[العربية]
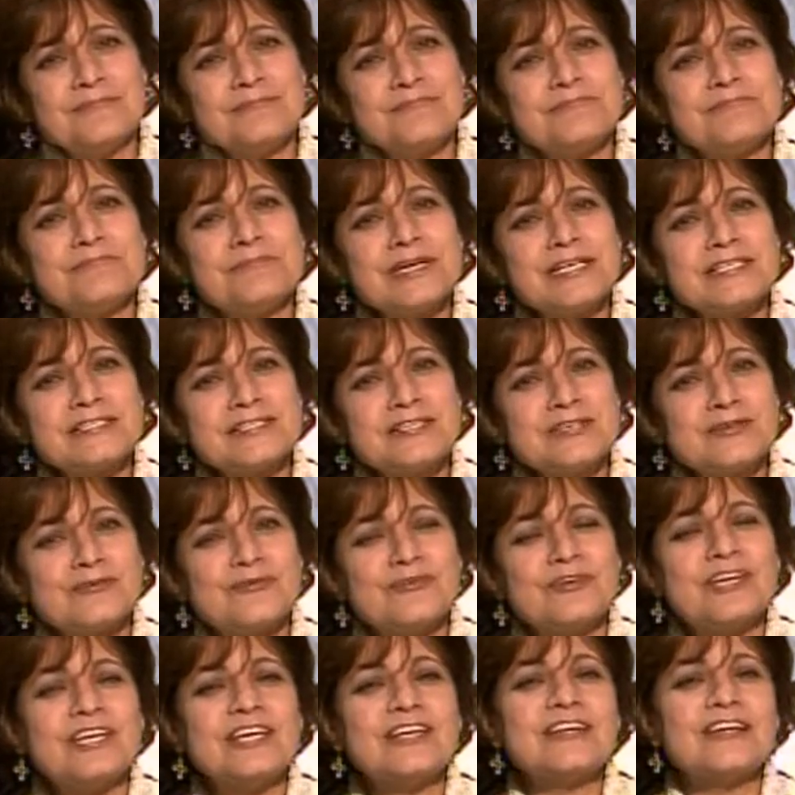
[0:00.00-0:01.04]
بس
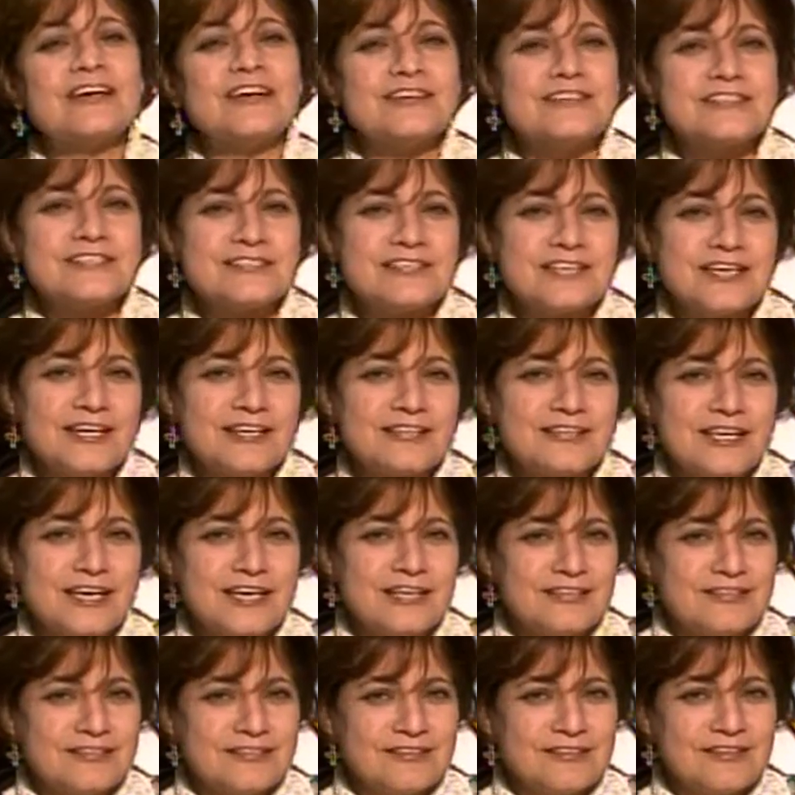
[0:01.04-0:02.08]
يكون لنا
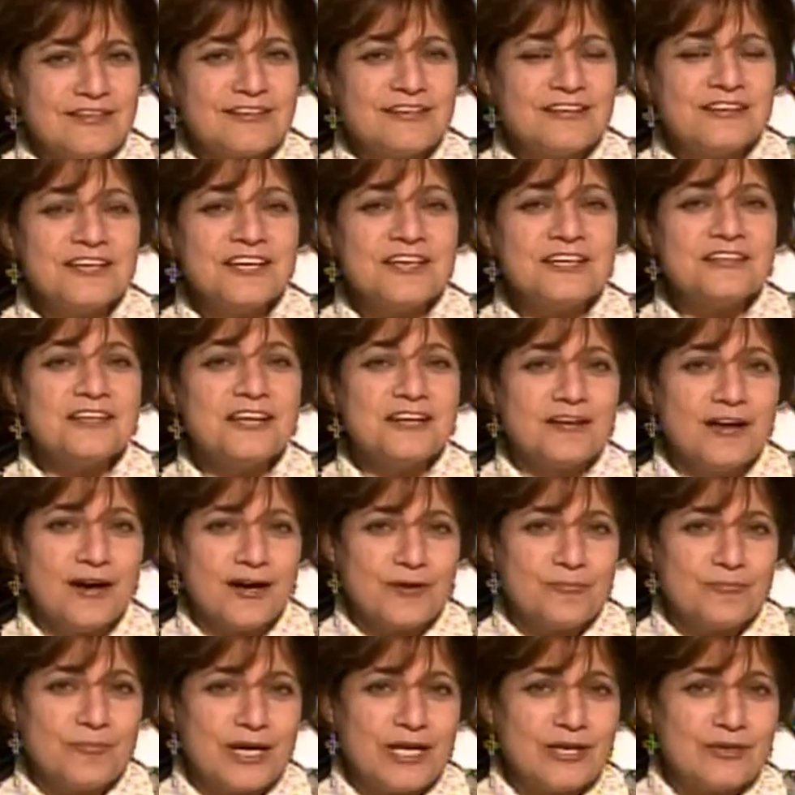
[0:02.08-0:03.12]
استعداد ان احنا
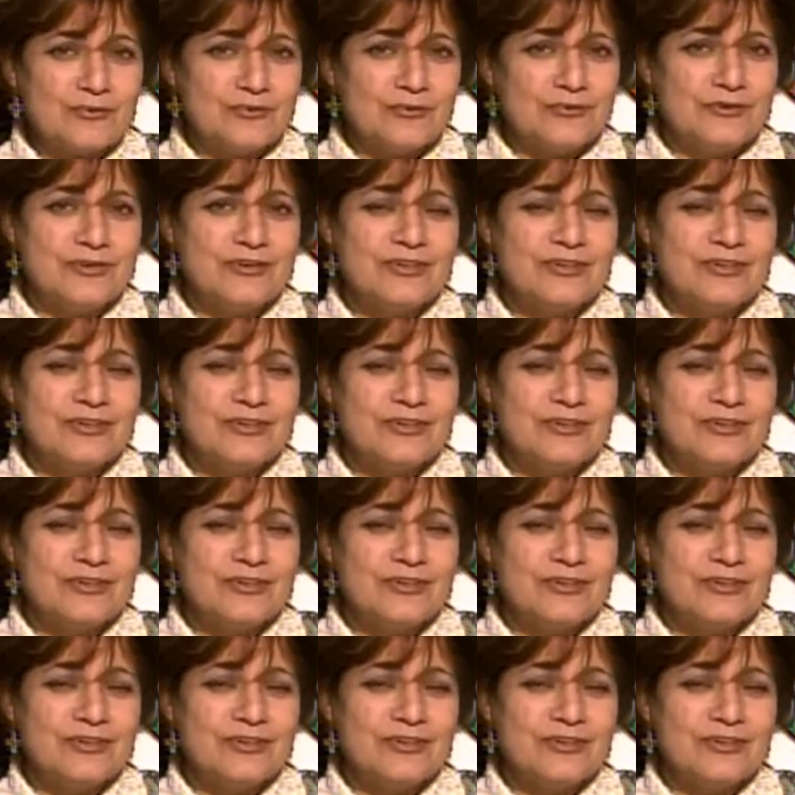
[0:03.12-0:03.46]
نقبله